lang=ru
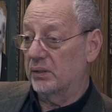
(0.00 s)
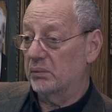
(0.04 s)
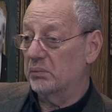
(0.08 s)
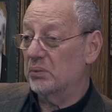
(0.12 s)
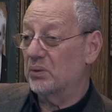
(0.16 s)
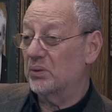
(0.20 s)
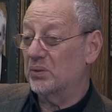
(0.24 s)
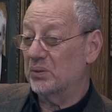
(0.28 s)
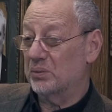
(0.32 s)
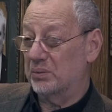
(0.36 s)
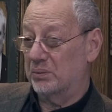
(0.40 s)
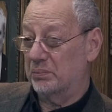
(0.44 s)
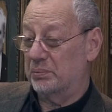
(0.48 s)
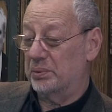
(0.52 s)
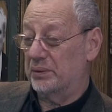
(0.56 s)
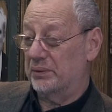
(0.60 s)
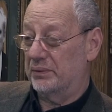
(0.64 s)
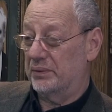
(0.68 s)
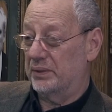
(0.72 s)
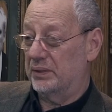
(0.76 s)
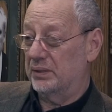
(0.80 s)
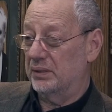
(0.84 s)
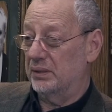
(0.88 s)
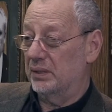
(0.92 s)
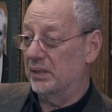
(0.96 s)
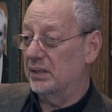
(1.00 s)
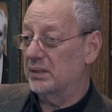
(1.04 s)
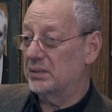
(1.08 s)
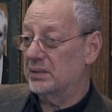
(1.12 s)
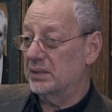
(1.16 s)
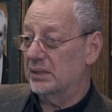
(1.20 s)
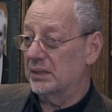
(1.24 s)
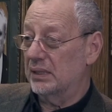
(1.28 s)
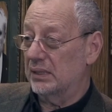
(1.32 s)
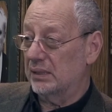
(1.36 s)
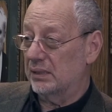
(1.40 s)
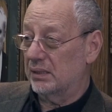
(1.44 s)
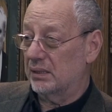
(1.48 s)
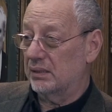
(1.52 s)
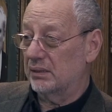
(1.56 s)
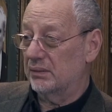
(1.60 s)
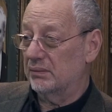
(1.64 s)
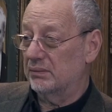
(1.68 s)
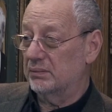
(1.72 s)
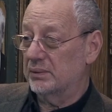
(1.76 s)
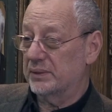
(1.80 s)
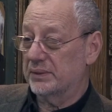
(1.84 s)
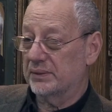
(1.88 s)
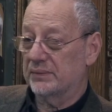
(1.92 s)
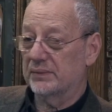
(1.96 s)
Я много переводил для театра, и
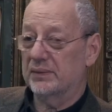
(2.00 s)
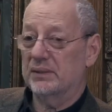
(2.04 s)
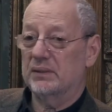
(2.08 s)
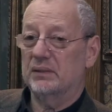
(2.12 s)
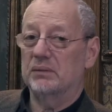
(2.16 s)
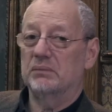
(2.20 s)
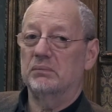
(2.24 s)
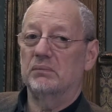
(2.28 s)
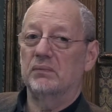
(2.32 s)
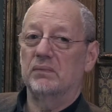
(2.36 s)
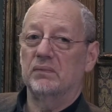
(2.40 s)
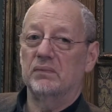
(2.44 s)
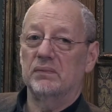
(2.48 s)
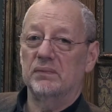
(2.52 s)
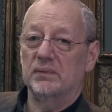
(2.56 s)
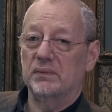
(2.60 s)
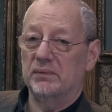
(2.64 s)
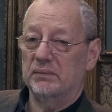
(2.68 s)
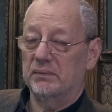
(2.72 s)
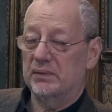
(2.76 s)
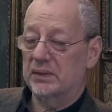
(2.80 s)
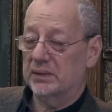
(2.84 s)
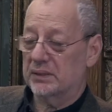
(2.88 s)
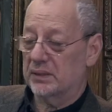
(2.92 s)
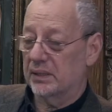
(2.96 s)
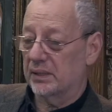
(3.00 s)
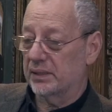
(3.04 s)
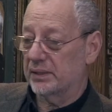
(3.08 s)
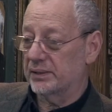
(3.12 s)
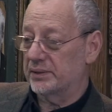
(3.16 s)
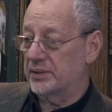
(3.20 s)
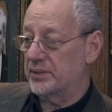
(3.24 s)
в Москве там в нескольких,